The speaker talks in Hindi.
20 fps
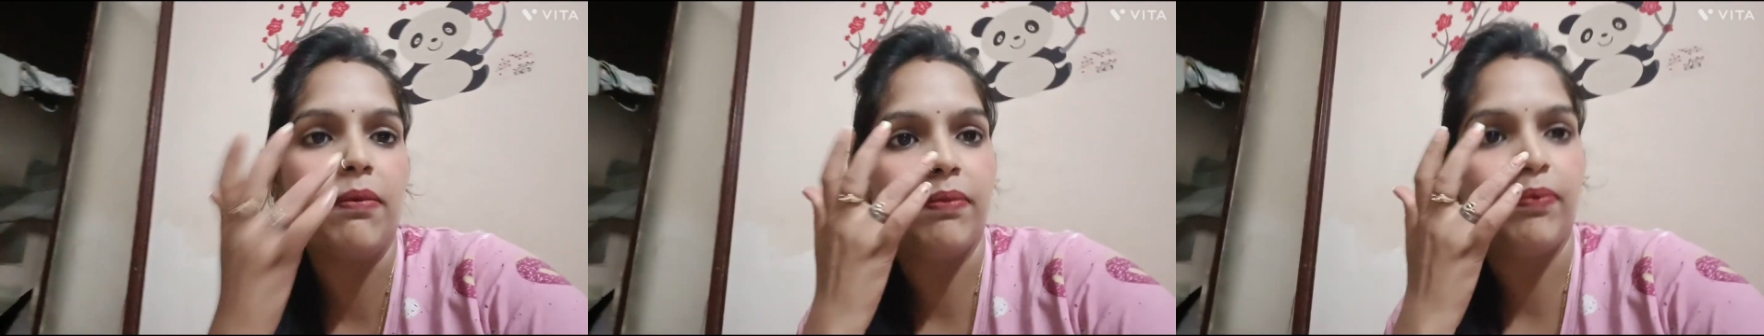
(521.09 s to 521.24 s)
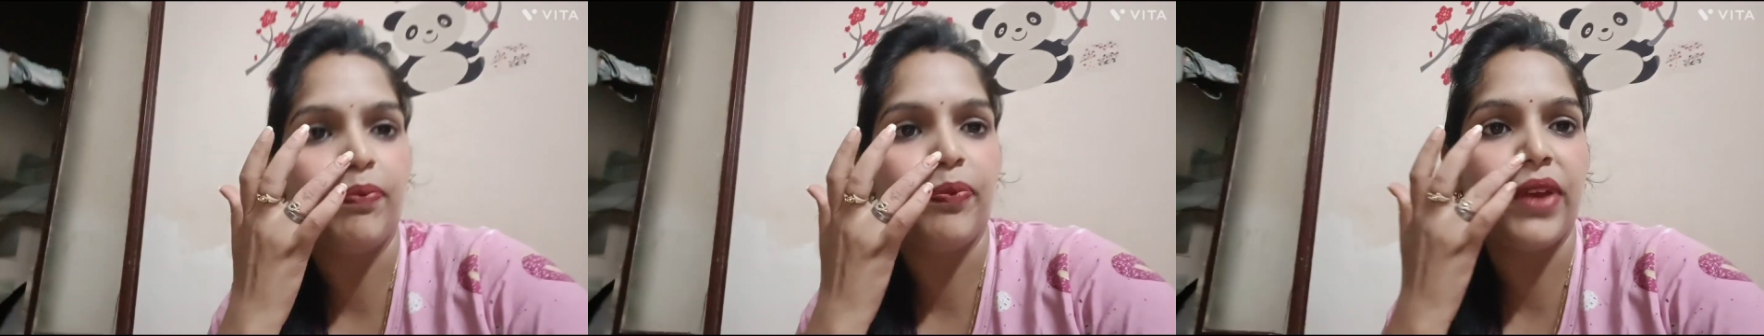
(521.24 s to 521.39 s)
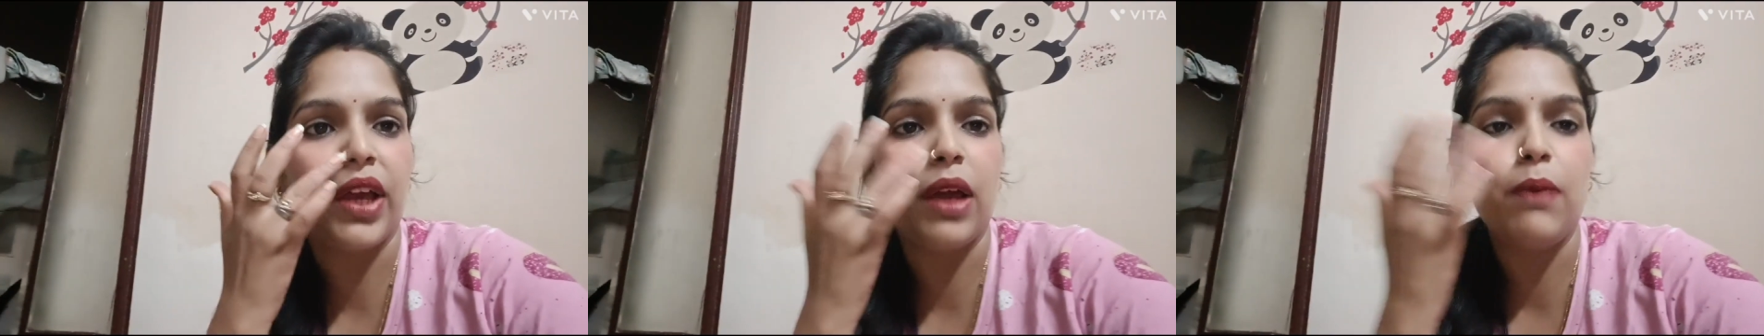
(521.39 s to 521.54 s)

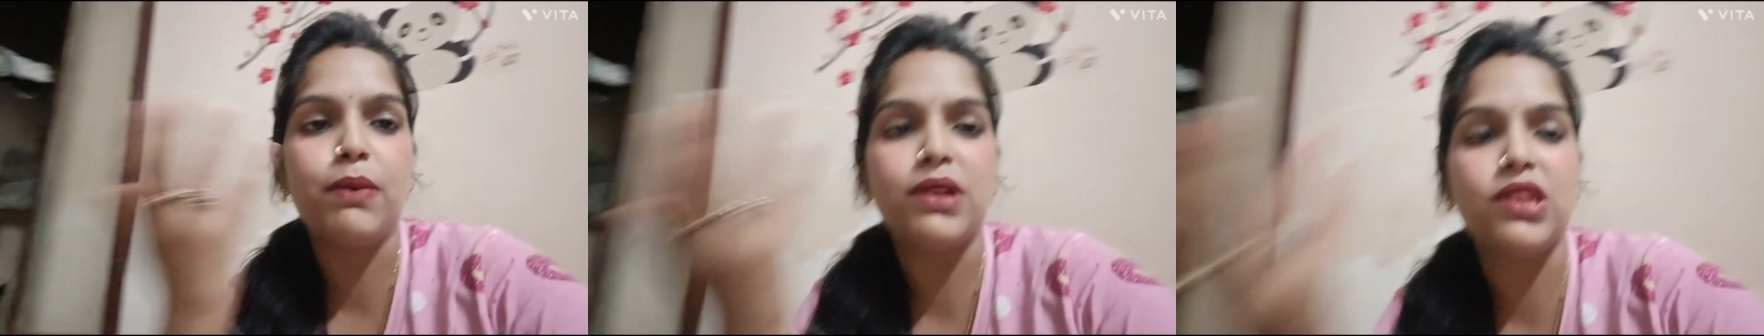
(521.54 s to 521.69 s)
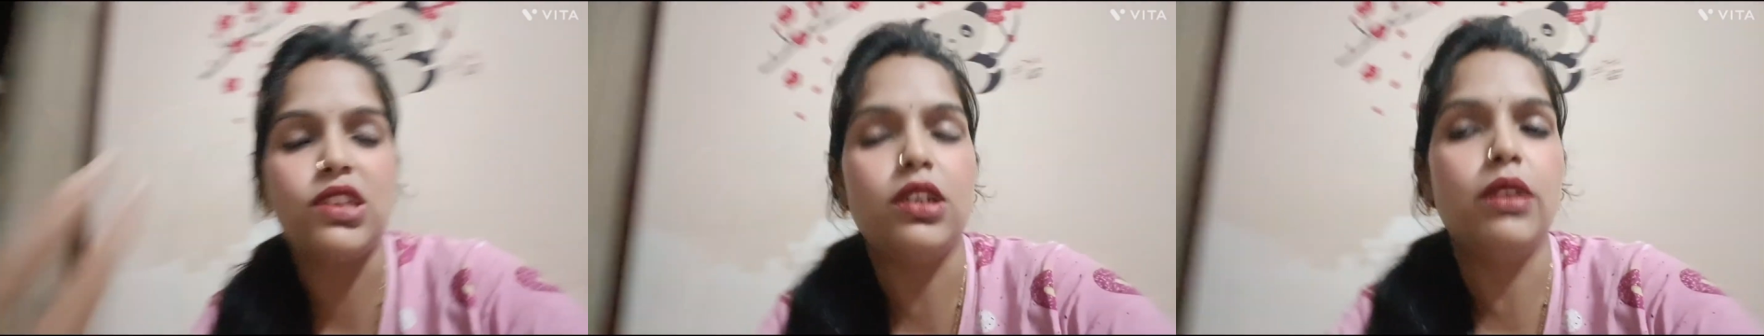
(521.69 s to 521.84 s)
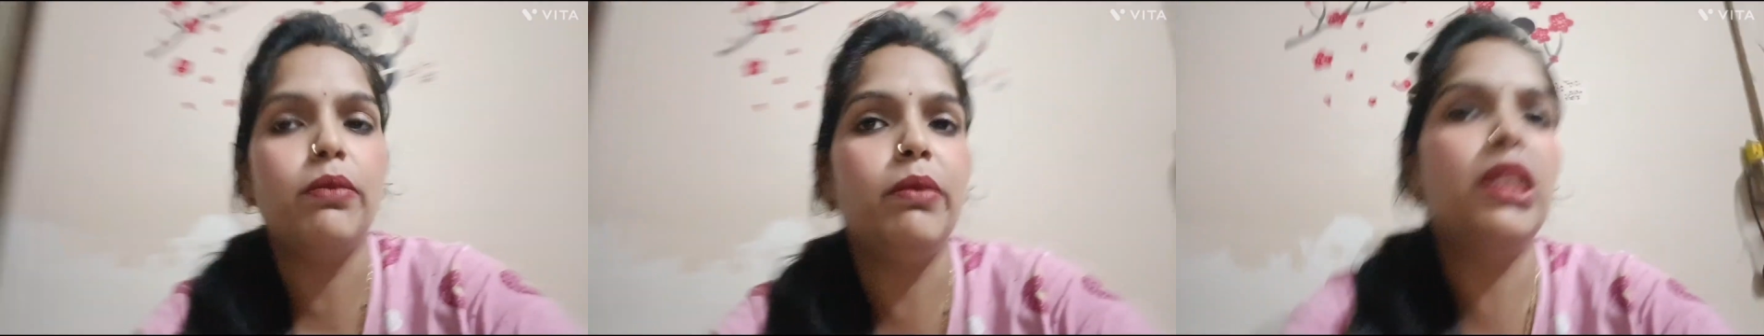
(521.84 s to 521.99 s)
यार
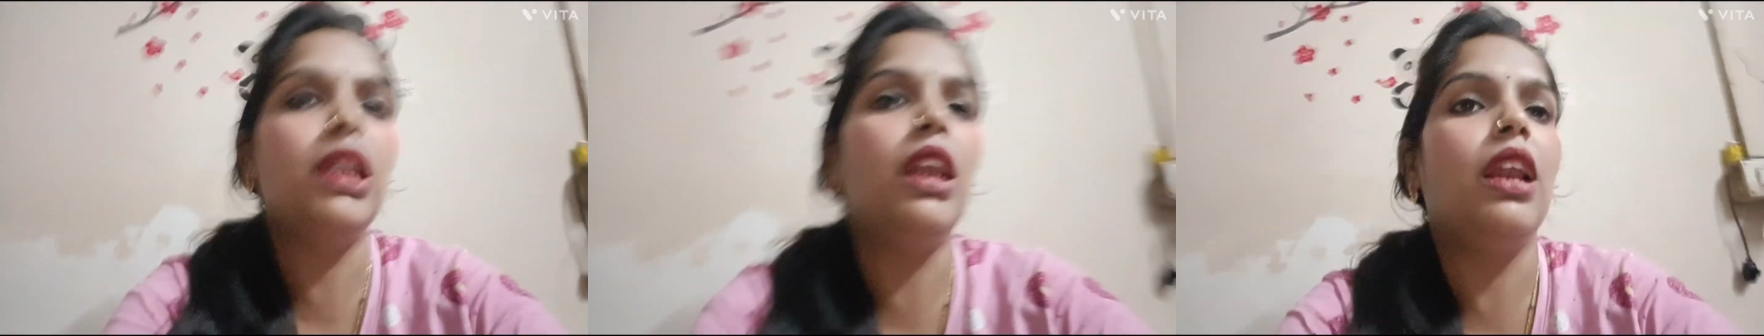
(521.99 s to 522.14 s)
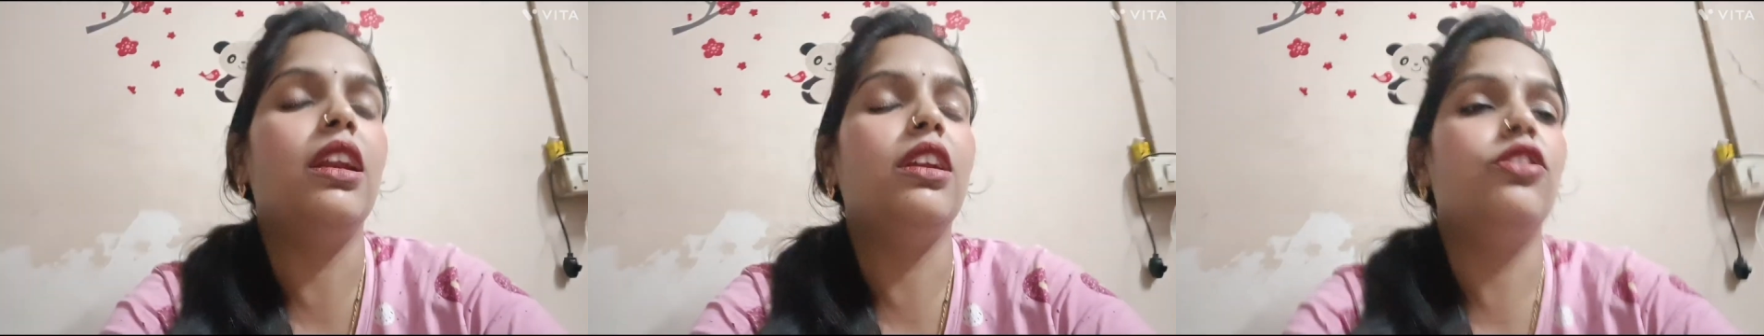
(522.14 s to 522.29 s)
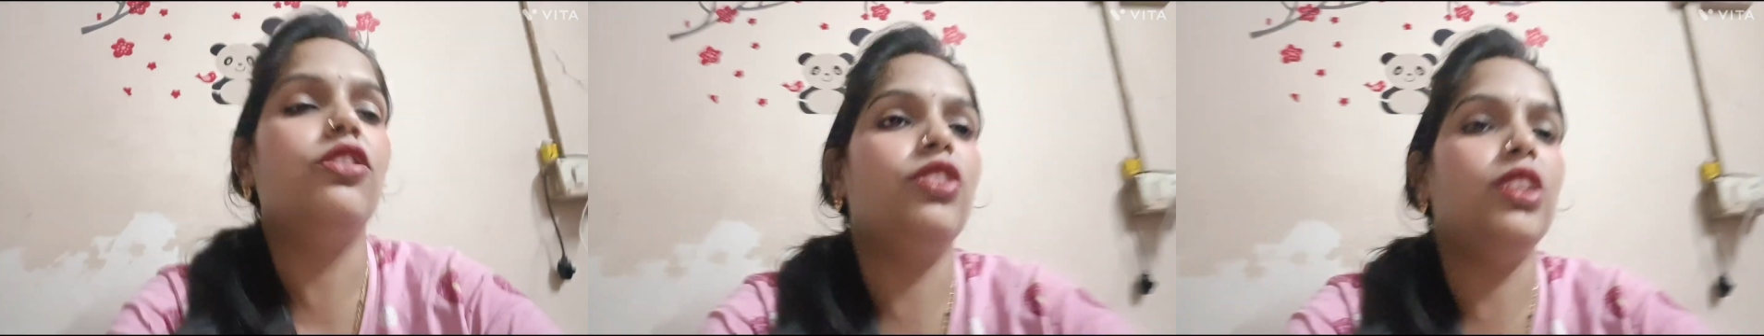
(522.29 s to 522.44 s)
बजट में
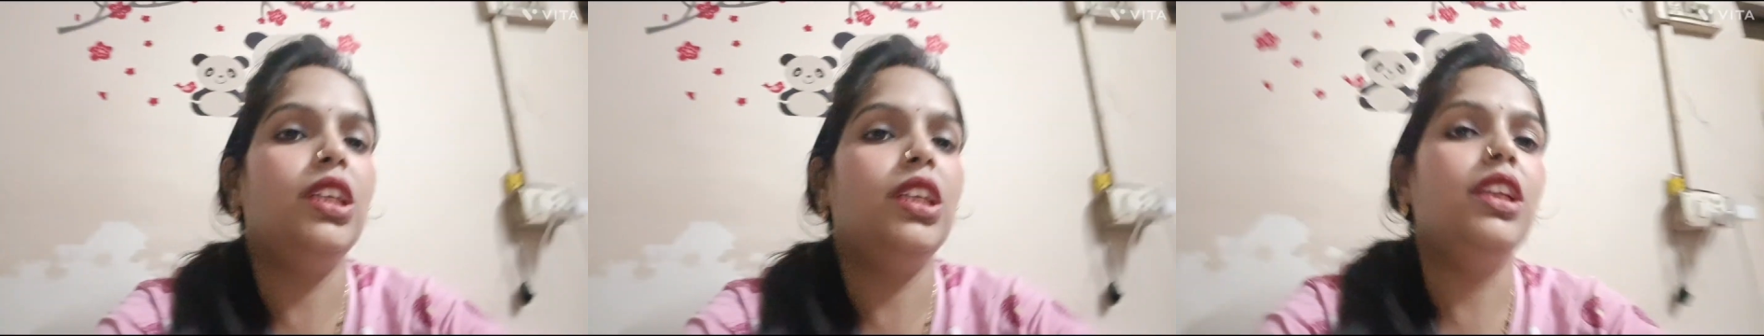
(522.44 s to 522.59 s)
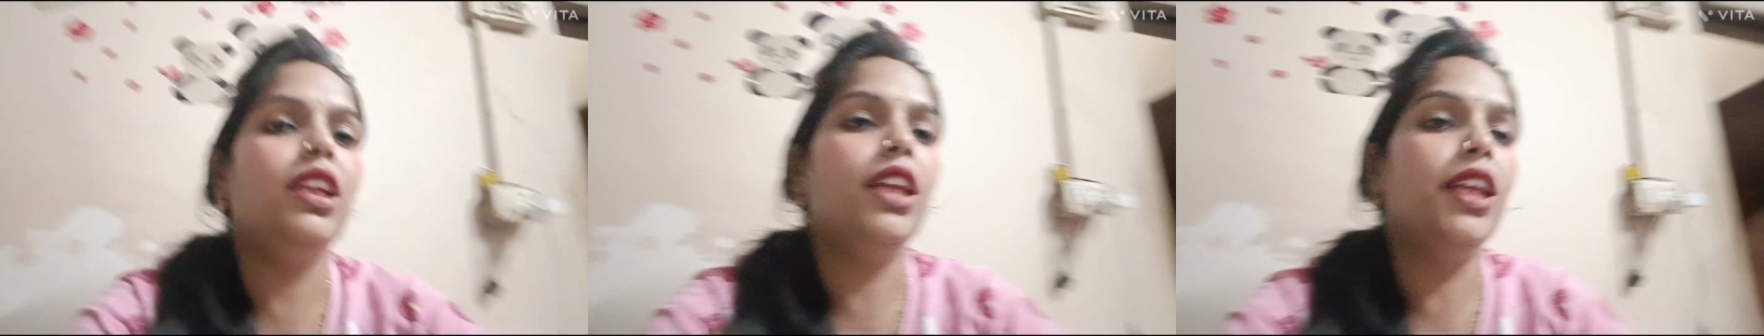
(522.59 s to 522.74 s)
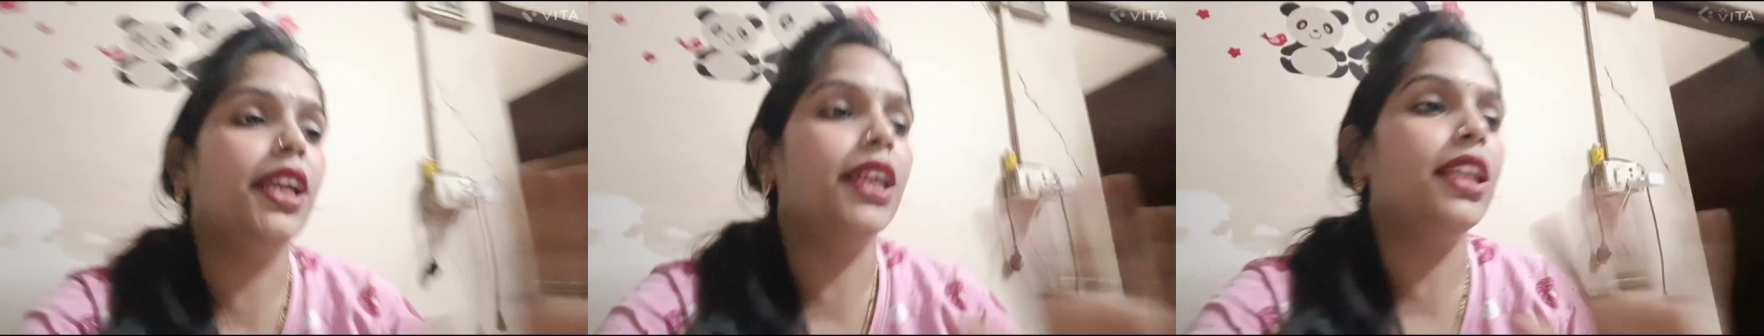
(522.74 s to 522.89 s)
दिलाना चाहिए
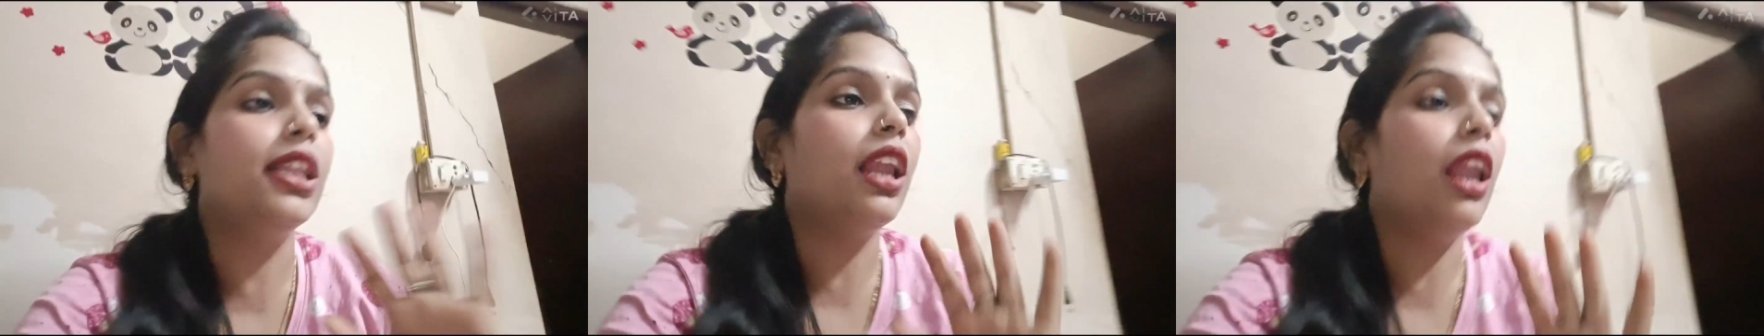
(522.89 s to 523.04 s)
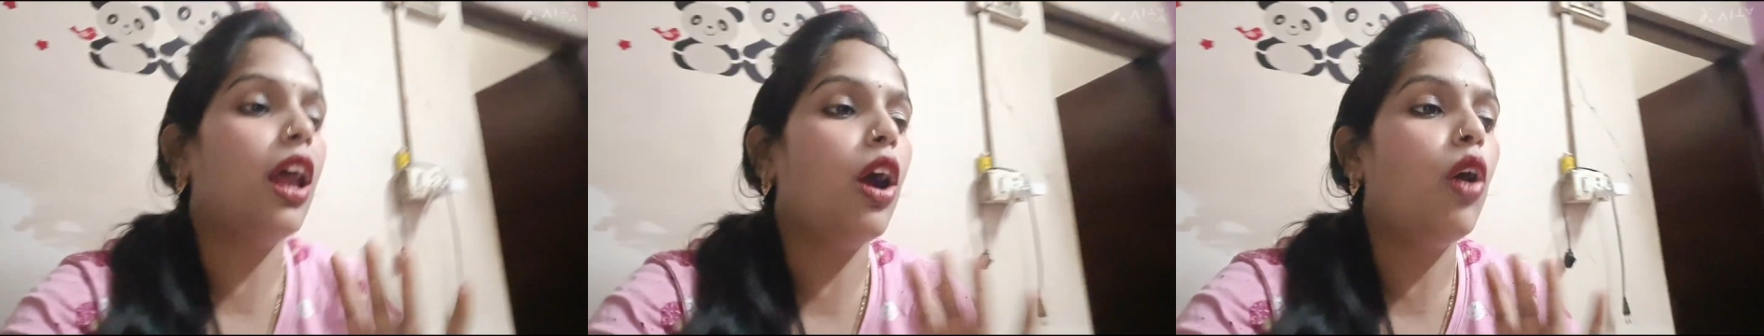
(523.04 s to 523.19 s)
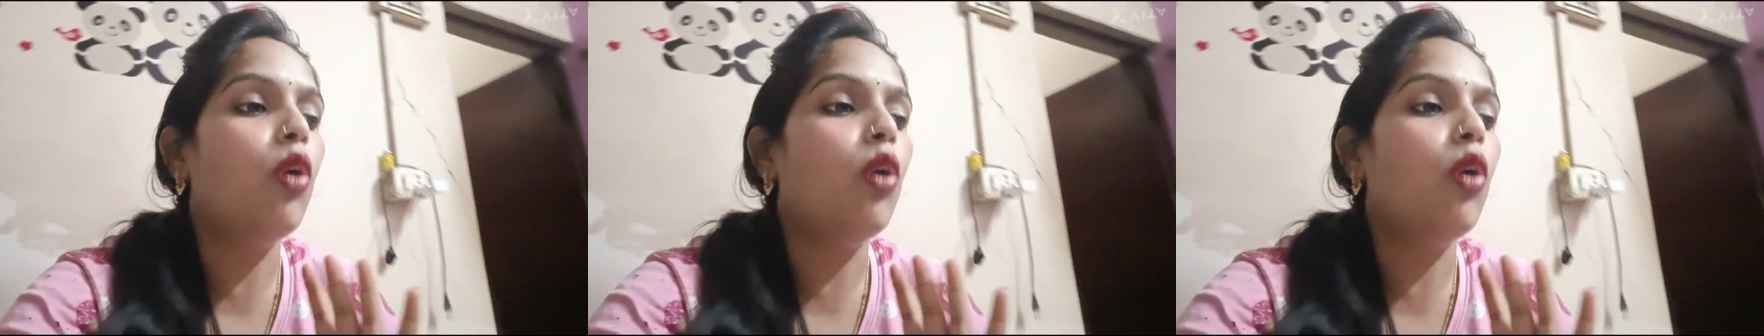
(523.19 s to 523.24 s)
ठीक है दिलाओ